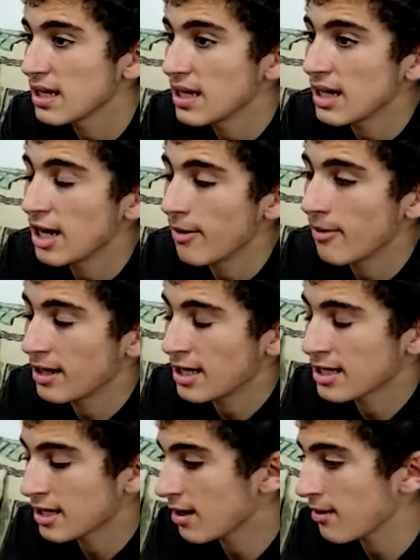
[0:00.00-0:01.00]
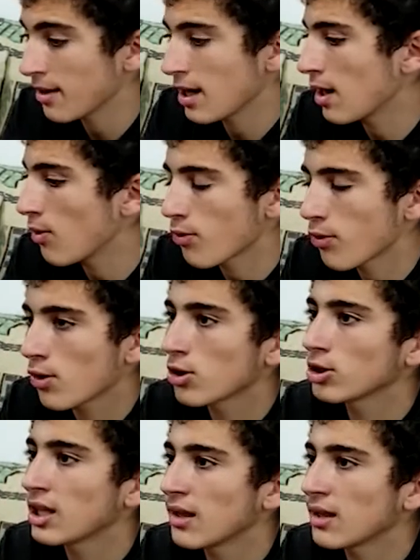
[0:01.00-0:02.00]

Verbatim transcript: y la verdad es que ver a un zorro tan